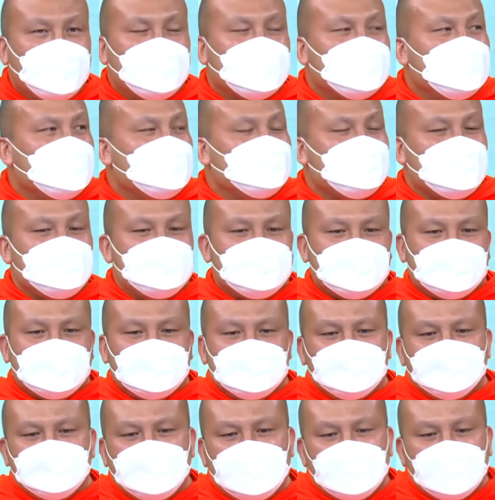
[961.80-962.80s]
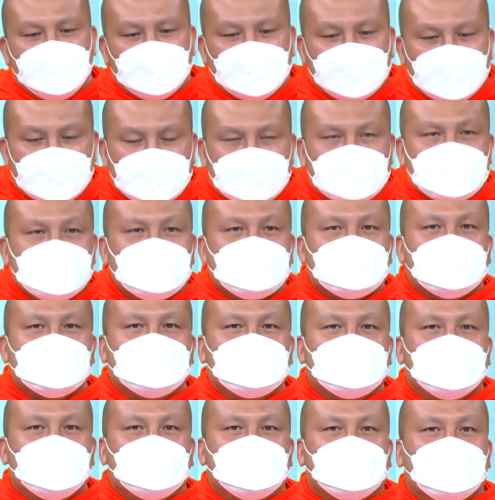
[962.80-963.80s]
ฟ้องกันได้ไหมเหมือนไม่ได้เอ่ยชื่อ
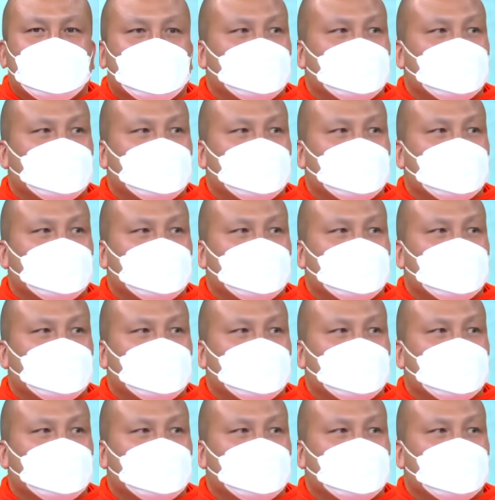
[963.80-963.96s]
ชัดเจน